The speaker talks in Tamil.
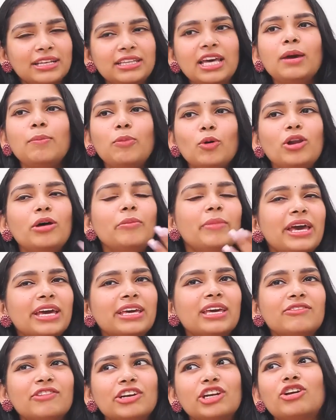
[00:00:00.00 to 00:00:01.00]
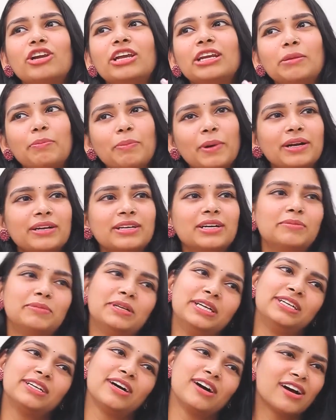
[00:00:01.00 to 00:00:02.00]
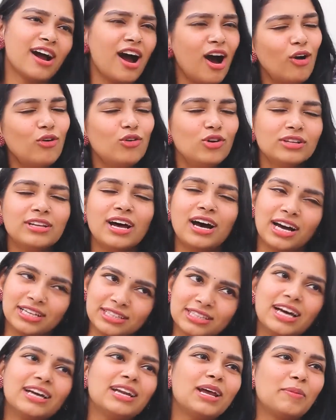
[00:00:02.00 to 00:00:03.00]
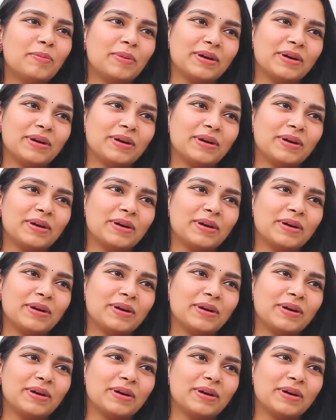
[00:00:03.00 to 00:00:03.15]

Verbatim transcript: அதே போல மேக்கிங் வீடியோல நீ பண்ணு அப்படின்ட்டாங்க அவ்வளவுதான் அதுதான்